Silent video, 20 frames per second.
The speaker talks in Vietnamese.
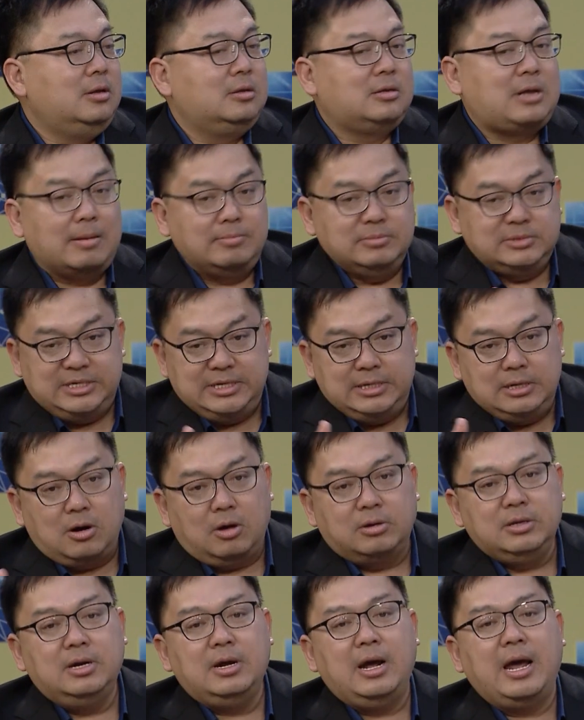Thậm chí
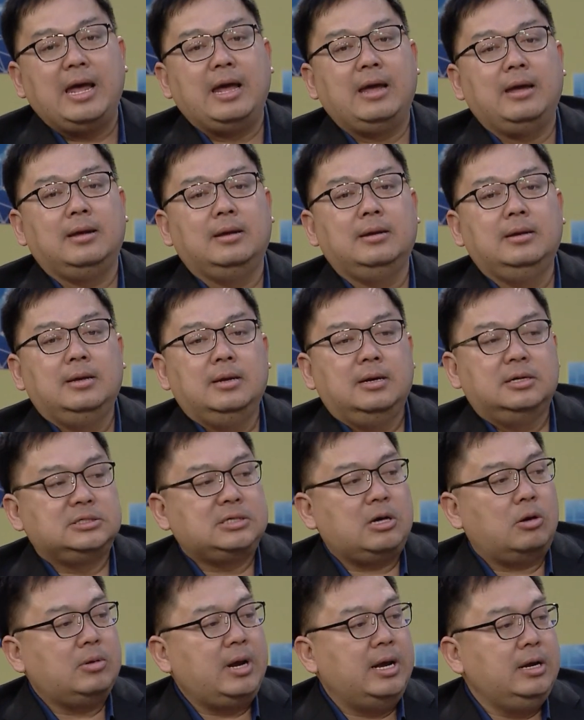có những nghề
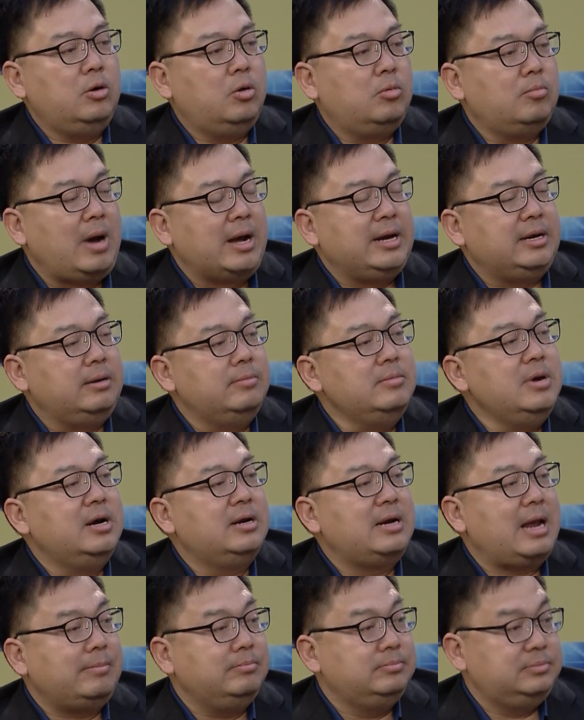sau đây độ 7 đến 10
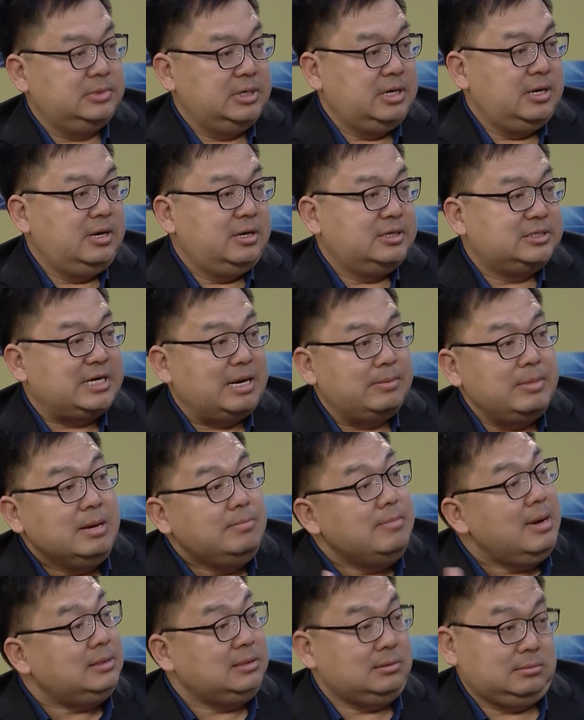năm sẽ biến
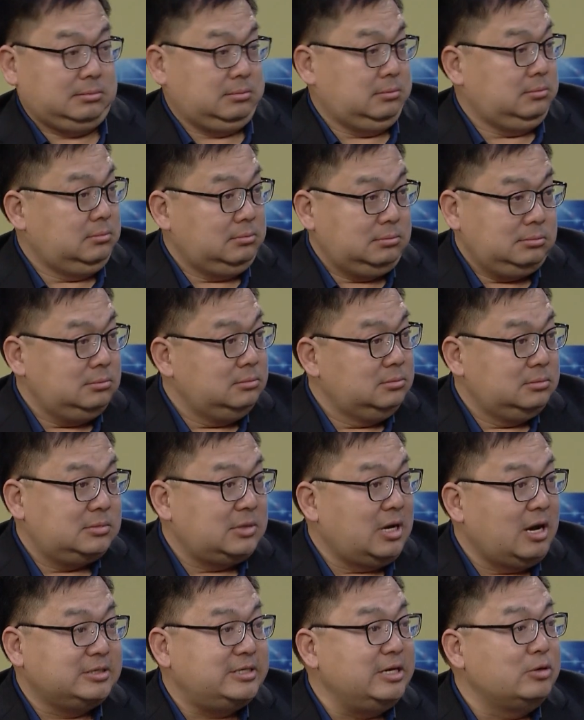mất vâng.
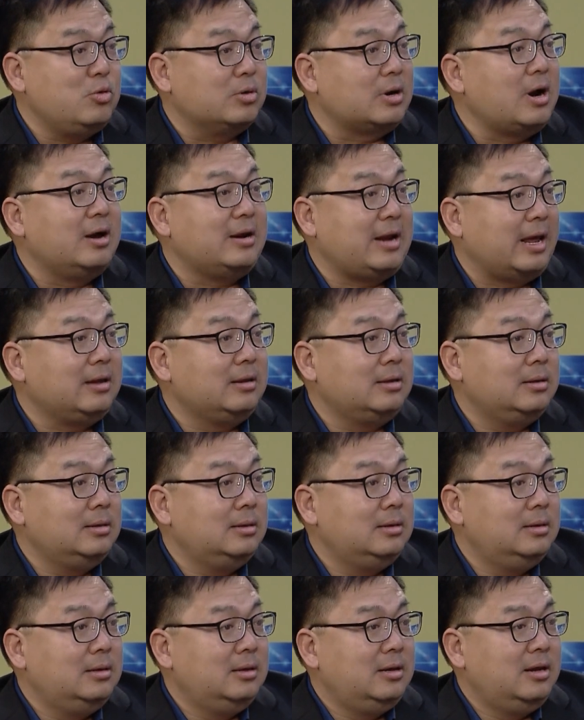ở trên cuộc đời này.
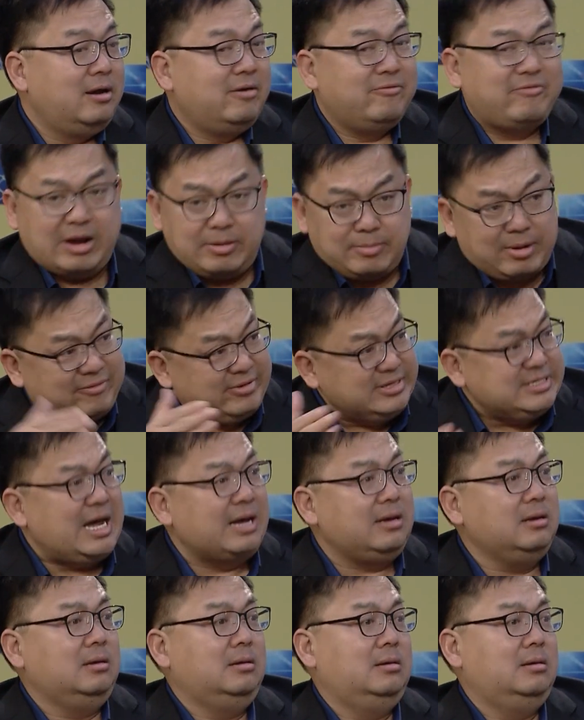Vậy mà vẫn dạy.